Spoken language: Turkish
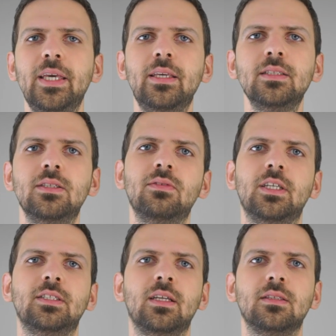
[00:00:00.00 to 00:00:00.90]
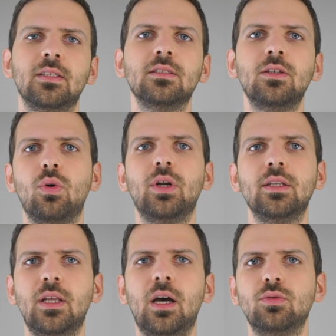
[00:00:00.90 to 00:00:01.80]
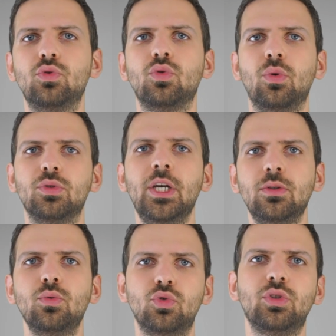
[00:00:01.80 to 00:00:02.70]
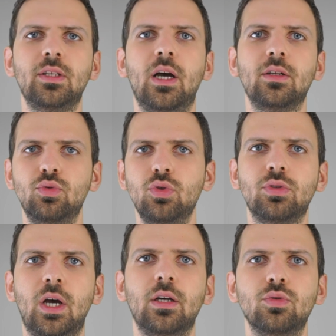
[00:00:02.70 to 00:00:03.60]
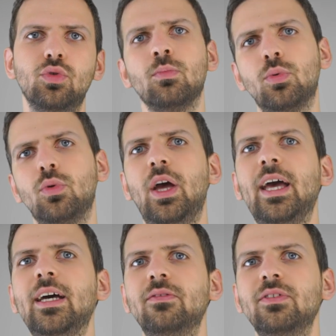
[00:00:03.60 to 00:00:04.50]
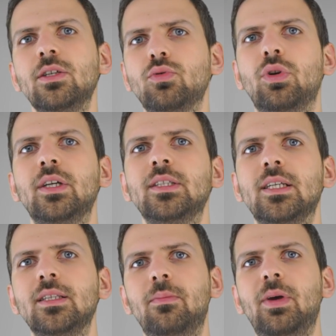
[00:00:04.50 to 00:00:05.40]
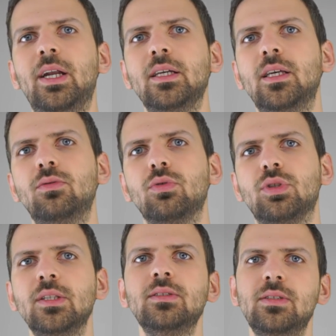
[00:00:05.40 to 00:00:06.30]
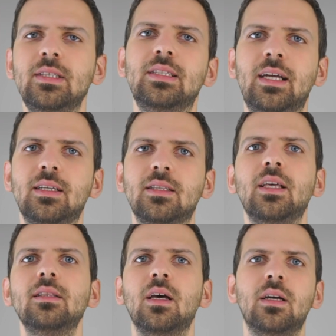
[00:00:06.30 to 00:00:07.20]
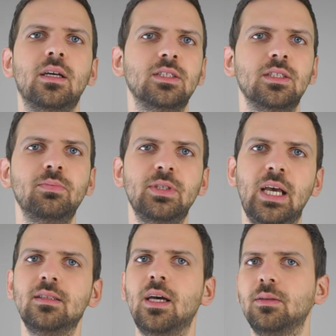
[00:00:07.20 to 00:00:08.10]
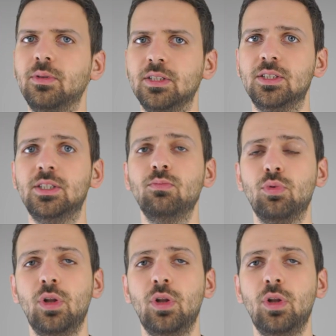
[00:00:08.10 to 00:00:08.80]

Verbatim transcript: İkinci vitese attığınızda oran daha düşük olacak. Üçte daha düşük, daha düşük. Bu eğer vites oranlarını da merak ediyorsanız internetten araştırıp kendi arabanız için